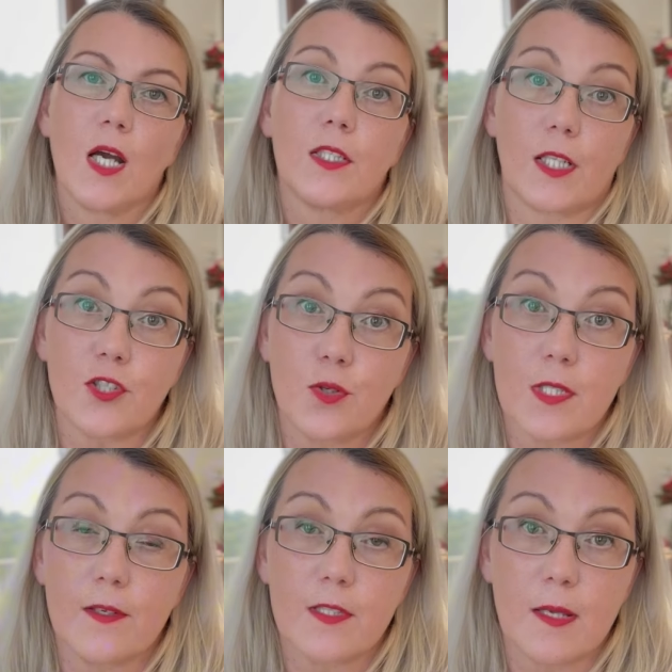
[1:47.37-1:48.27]
Так что
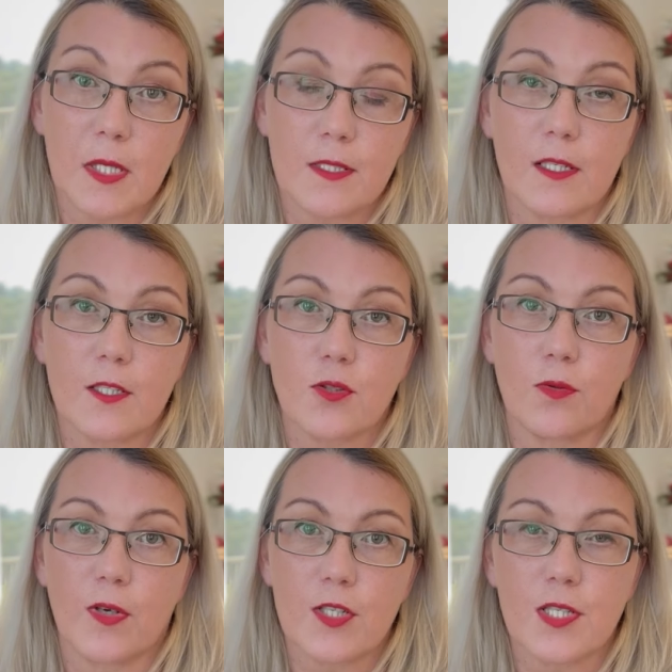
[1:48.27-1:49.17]
если вы заметили, что
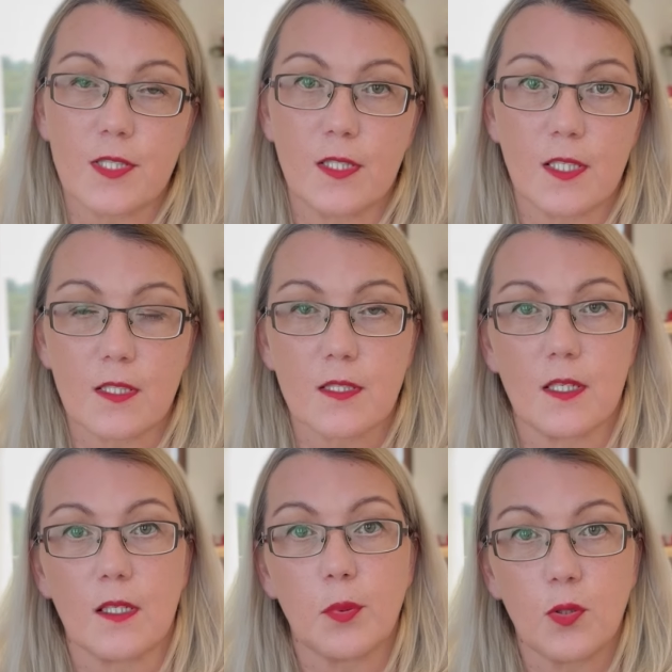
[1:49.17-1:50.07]
ваш интерес
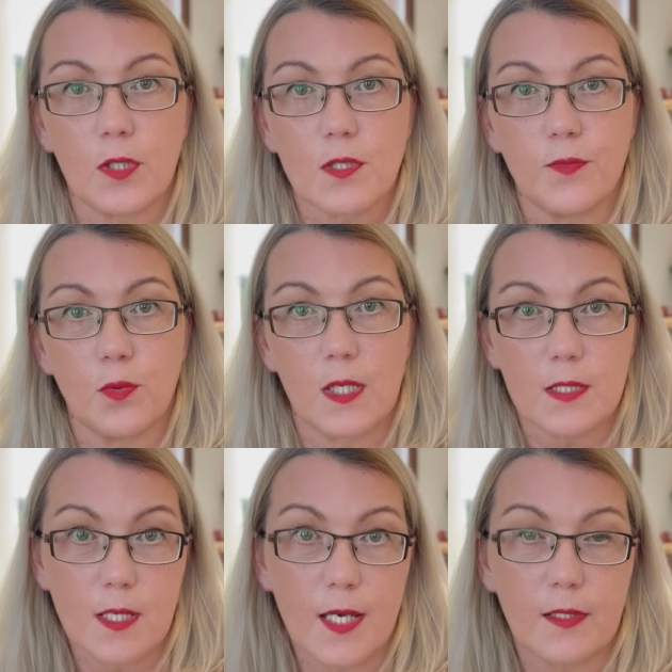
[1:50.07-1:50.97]
к блогерству
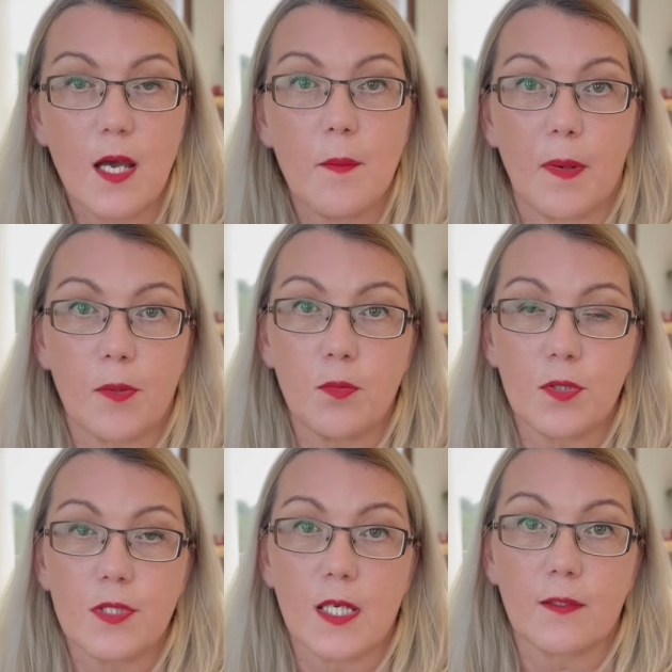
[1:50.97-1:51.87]
угасает,
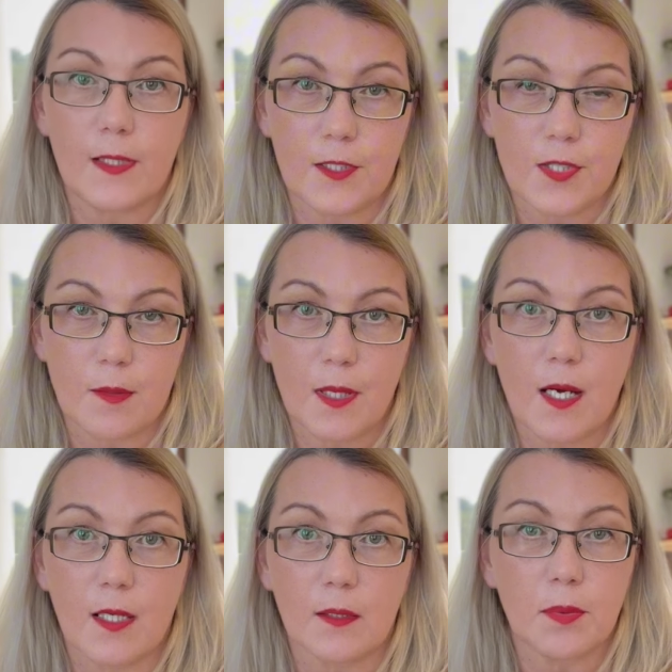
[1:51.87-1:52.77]
попробуйте отвлечь себя
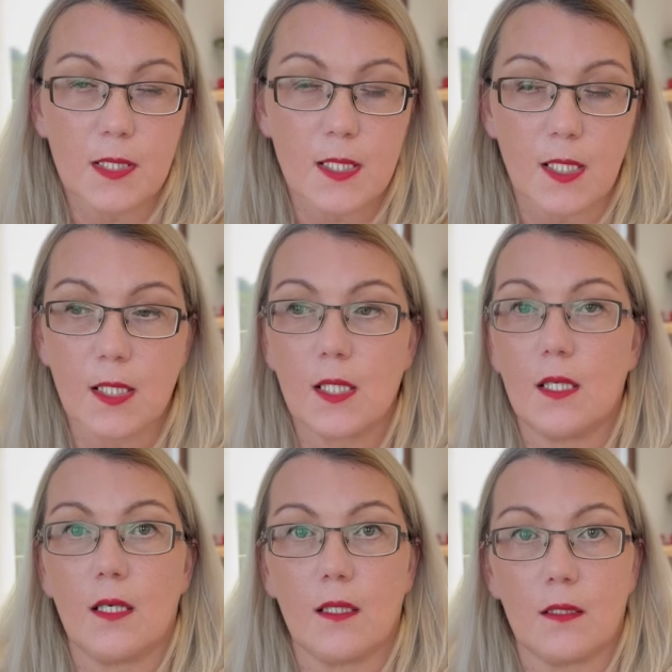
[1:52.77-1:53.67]
от быстрых
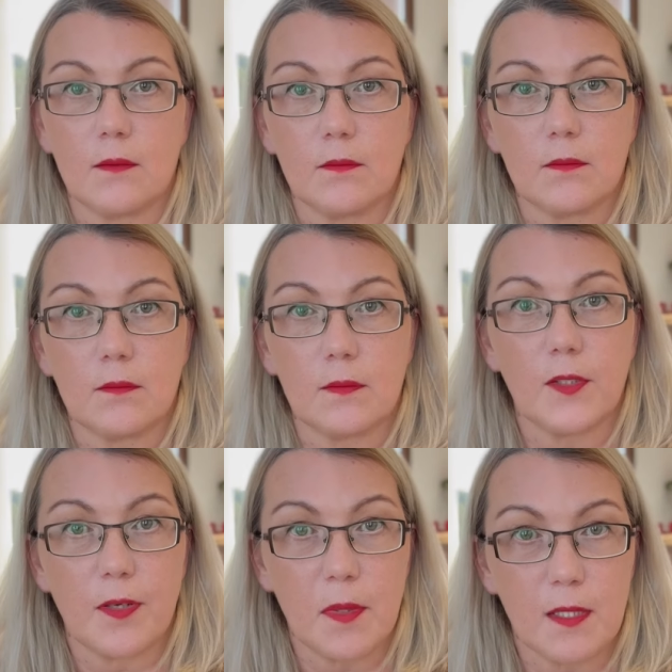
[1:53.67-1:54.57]

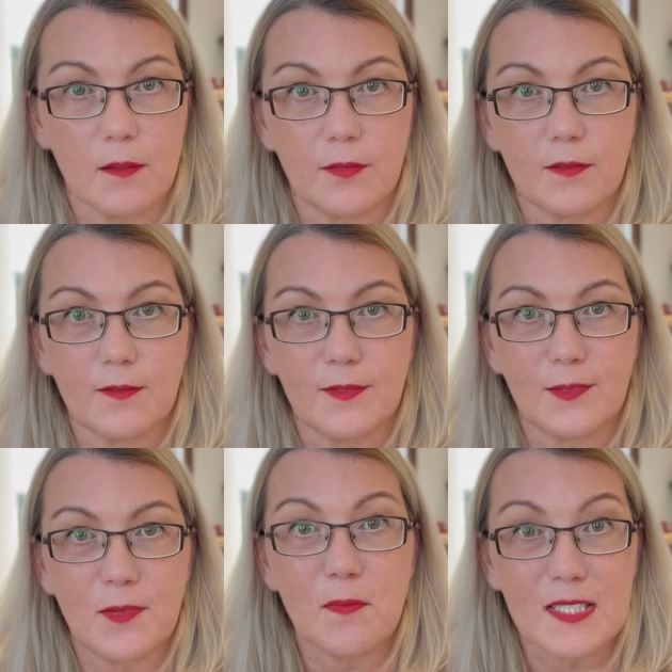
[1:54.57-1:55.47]
дофаминов,
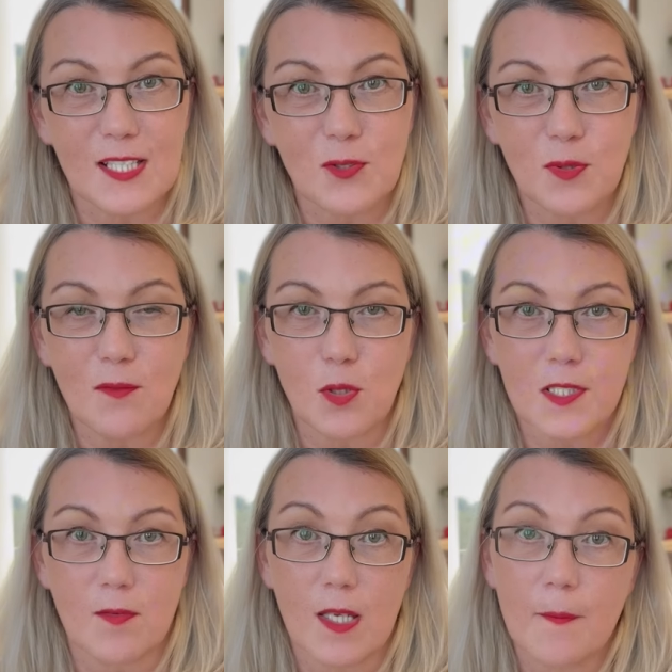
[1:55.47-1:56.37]
быстрых
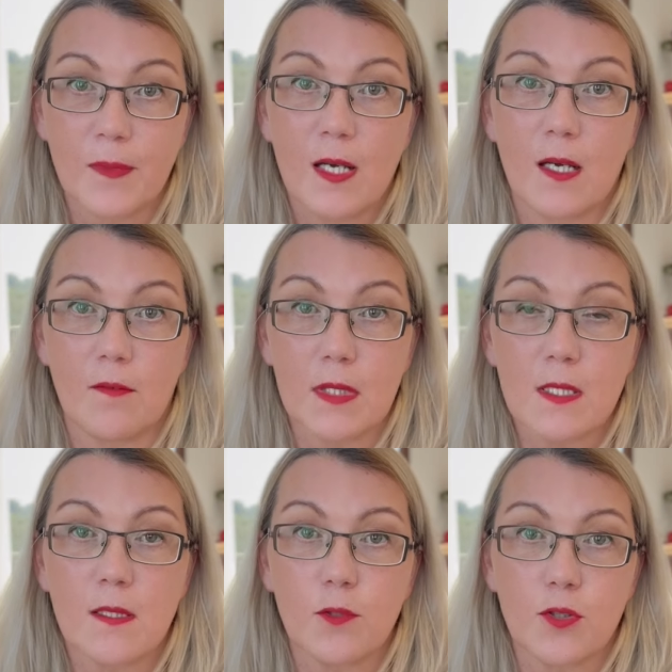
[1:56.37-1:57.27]
удовольствий. Вместо
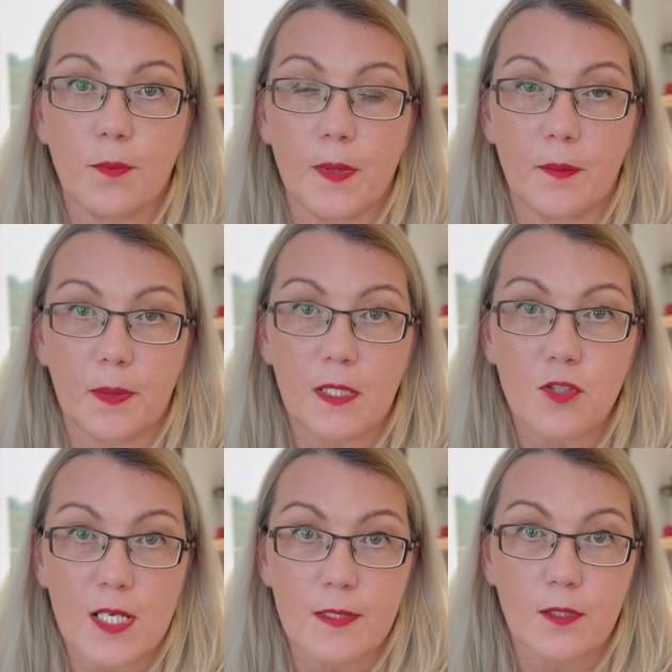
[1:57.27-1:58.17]
того, чтобы э,
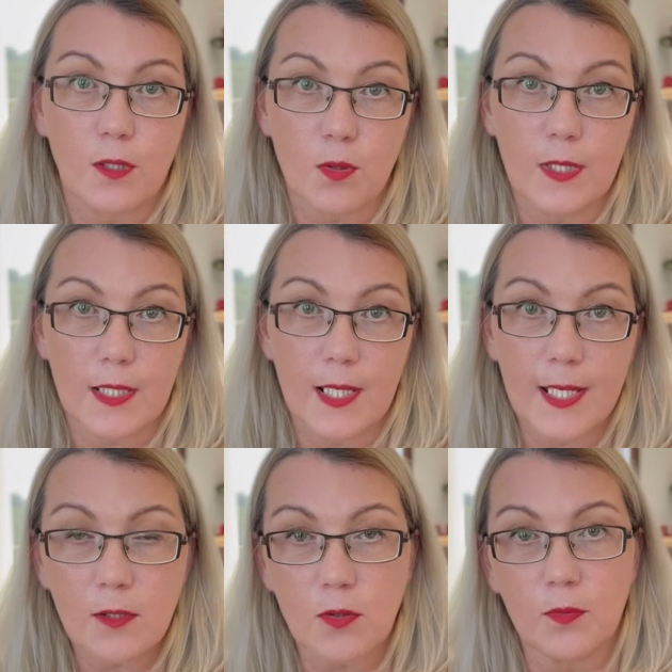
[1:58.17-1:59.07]
продолжать скроллить
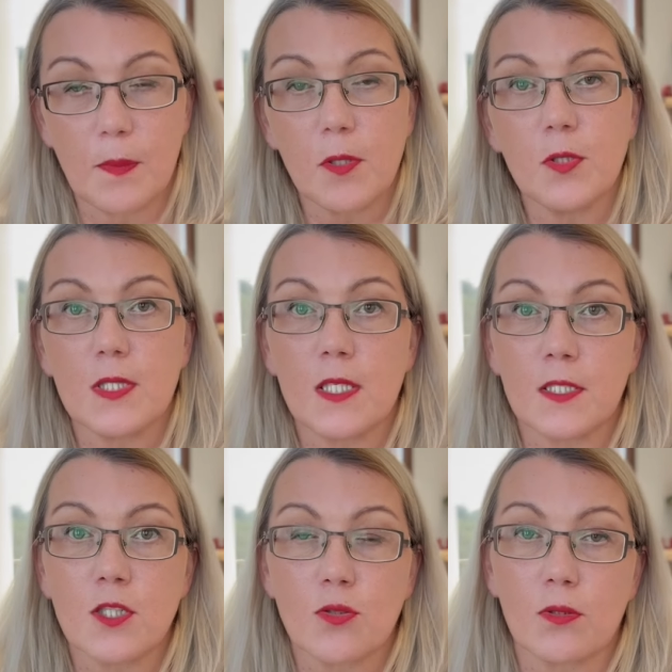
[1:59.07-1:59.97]
ленту, попробуйте
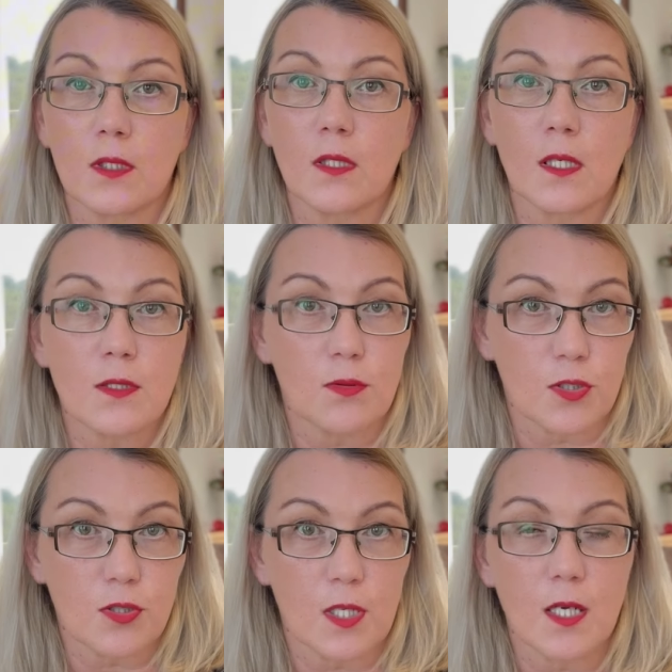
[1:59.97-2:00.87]
найти что-то
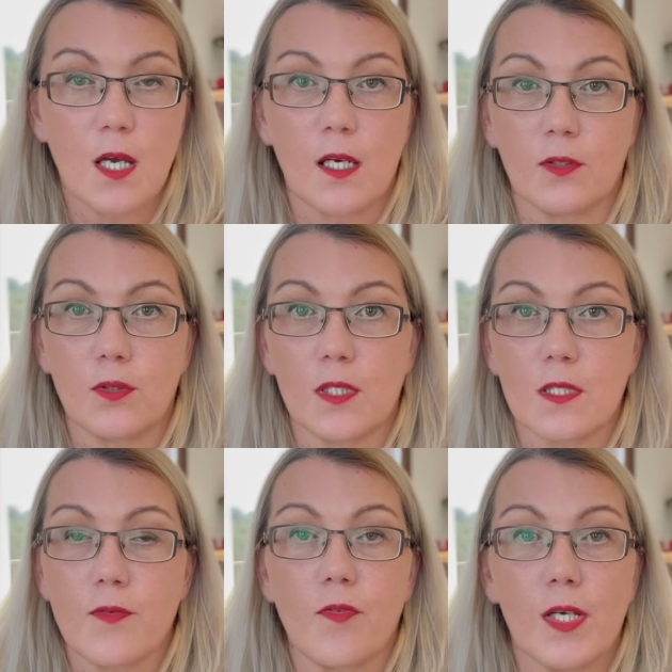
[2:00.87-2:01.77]
долгосрочное, которое
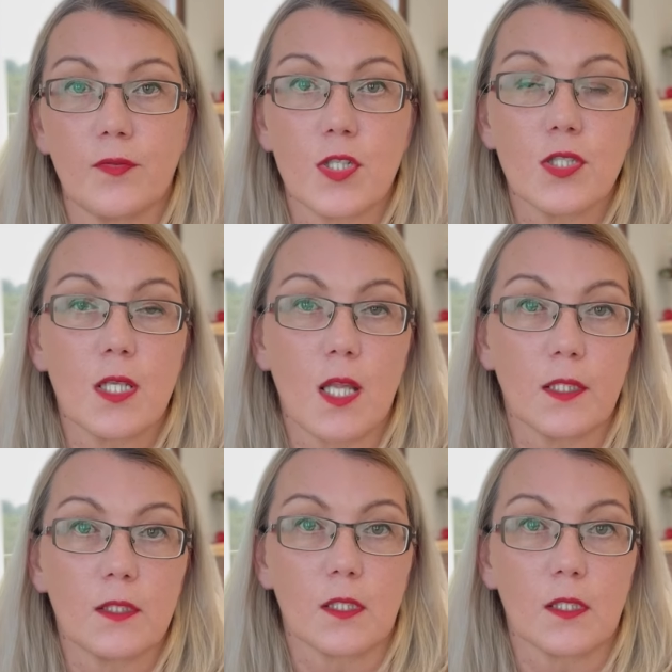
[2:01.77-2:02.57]
развивает ваши таланты,